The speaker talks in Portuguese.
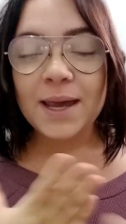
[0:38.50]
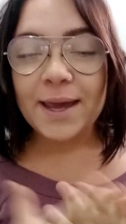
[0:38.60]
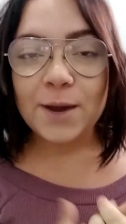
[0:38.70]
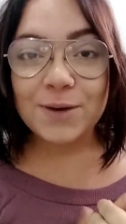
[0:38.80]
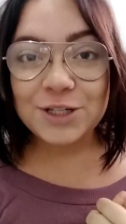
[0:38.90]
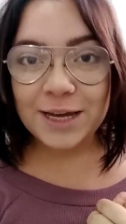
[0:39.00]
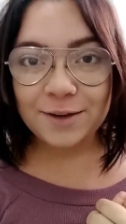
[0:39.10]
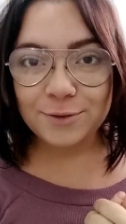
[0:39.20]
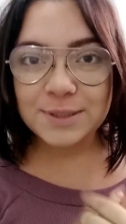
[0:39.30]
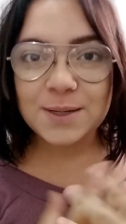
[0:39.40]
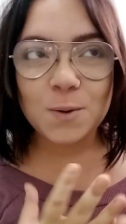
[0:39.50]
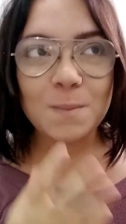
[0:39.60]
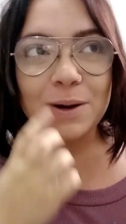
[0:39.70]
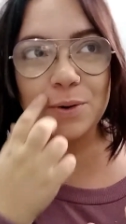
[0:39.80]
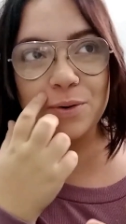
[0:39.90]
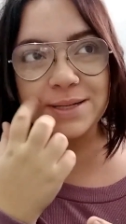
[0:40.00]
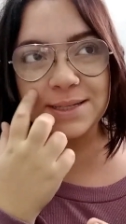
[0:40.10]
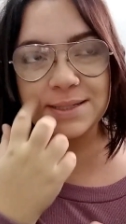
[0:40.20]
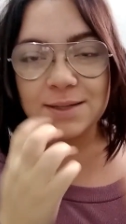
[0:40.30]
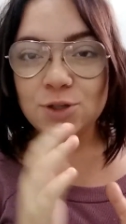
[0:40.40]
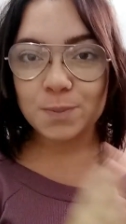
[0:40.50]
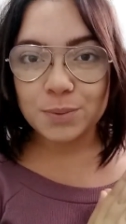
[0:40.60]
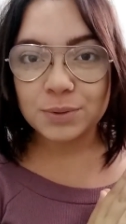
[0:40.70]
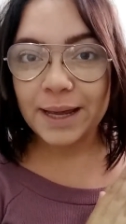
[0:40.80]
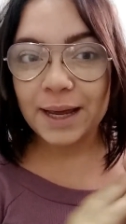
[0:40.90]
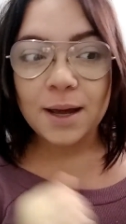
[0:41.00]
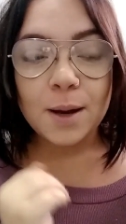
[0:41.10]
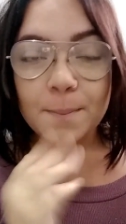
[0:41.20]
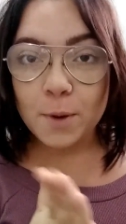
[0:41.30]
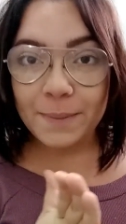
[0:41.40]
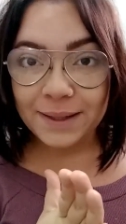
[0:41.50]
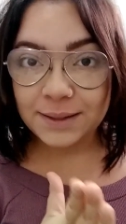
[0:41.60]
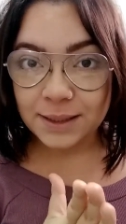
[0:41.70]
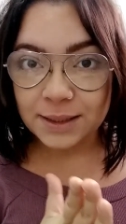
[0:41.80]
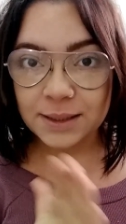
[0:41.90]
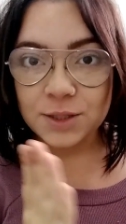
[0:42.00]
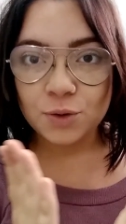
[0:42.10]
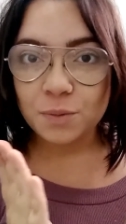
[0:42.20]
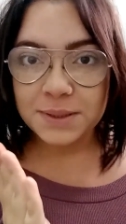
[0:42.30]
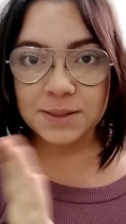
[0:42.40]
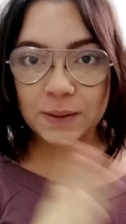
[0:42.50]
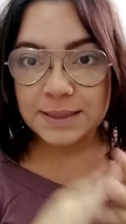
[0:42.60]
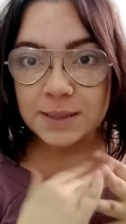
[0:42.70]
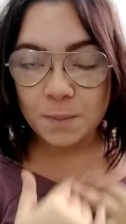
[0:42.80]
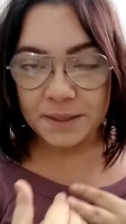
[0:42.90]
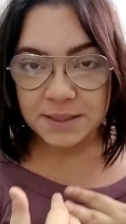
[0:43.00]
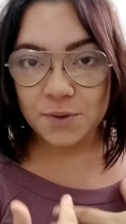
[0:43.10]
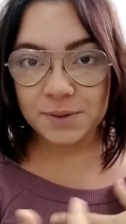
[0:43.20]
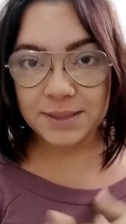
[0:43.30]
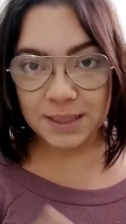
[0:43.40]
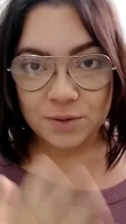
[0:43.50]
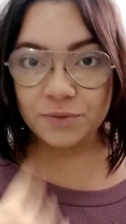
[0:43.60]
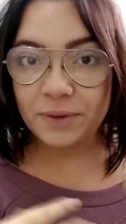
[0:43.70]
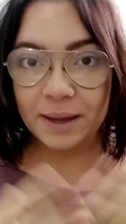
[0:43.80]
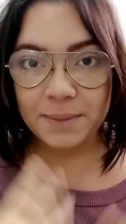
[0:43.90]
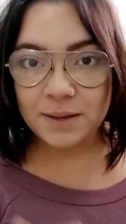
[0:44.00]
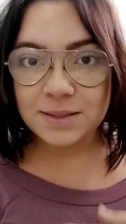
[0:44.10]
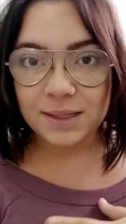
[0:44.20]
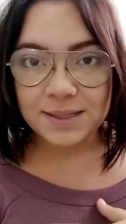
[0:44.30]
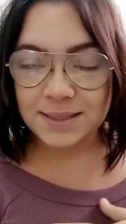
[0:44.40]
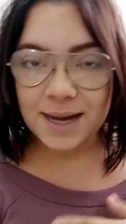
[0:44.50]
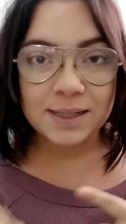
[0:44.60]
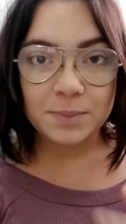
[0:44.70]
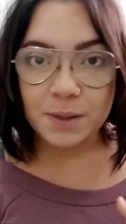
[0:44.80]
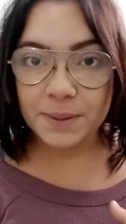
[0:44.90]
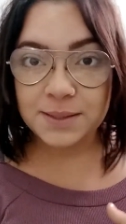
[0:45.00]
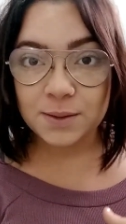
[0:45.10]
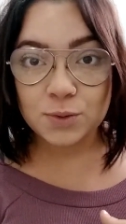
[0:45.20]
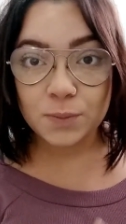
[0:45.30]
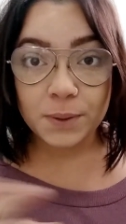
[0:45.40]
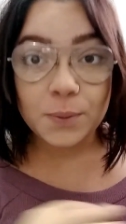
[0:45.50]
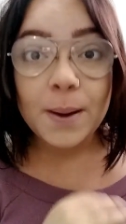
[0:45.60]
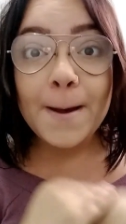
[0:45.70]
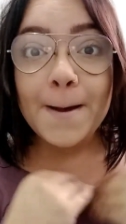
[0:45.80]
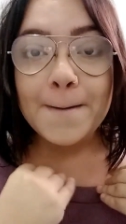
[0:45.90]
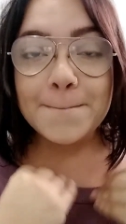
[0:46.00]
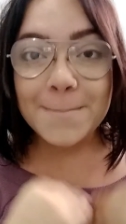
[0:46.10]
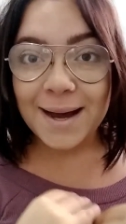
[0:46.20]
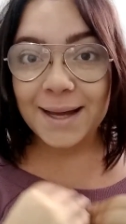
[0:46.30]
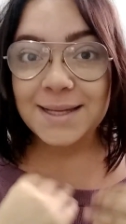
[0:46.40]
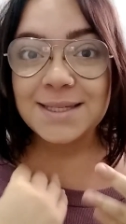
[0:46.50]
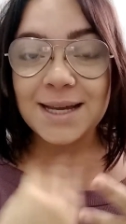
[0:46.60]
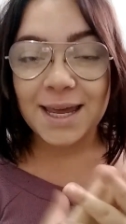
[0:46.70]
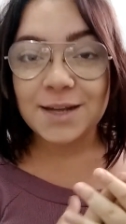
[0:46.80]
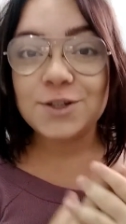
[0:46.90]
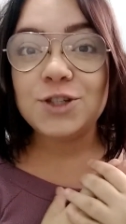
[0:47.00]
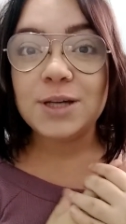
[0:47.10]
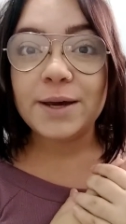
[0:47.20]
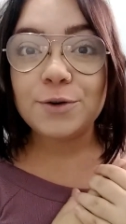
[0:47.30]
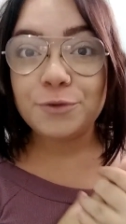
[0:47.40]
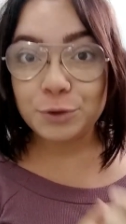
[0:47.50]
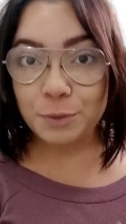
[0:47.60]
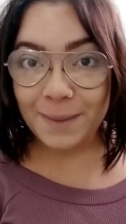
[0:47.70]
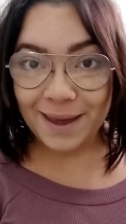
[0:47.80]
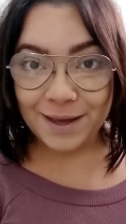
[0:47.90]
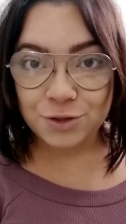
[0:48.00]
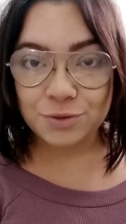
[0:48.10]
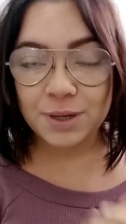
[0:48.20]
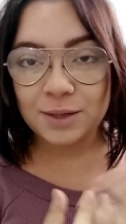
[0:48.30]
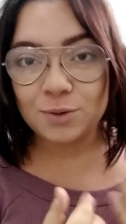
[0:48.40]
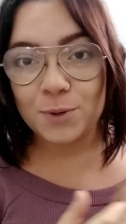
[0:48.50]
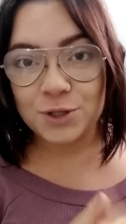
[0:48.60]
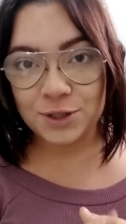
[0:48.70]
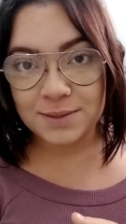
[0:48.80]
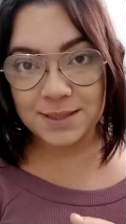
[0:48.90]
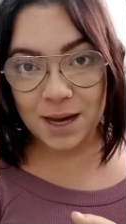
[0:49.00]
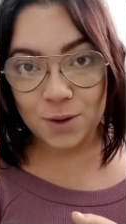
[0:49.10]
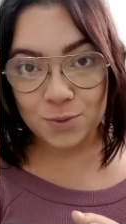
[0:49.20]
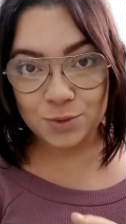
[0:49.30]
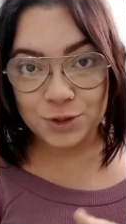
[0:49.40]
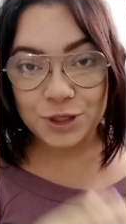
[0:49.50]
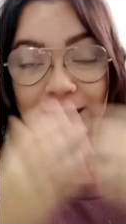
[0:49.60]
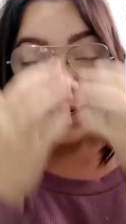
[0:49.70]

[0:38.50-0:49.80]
Eu achei que fosse alguma coisa assim, tipo, né, momentânea, de alguma situação mesmo aconteceu, eu fiquei meio estressada, minha pressão subiu, mas naquele dia eu fui no médico aqui no postinho de saúde